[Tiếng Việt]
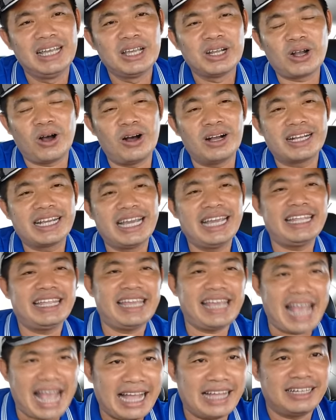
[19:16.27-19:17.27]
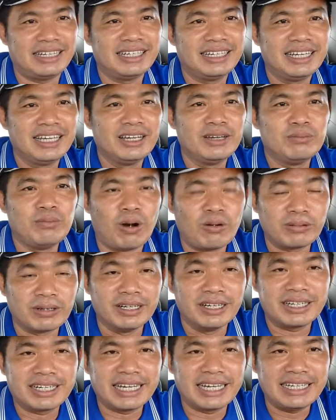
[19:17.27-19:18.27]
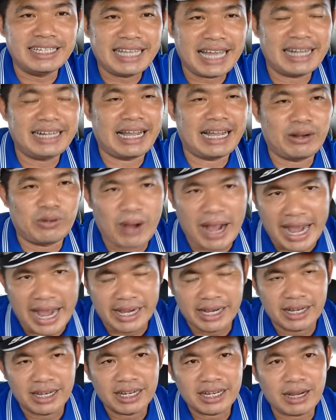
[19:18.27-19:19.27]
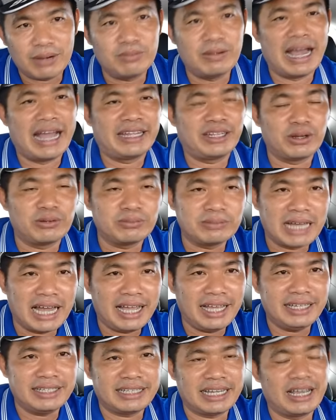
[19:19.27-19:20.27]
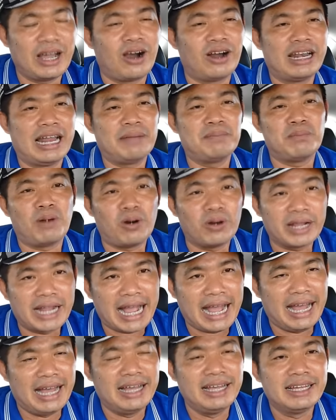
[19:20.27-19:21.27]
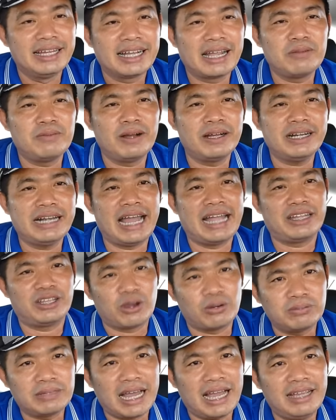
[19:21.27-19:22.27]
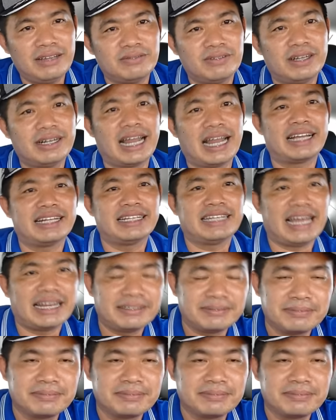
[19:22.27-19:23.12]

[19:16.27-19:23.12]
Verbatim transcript: còn khi chị hằng một người kinh doanh đàng hoàng không hề trốn thế thì họ lại môi ra cái vấn đề trốn thế vấn đề kinh doanh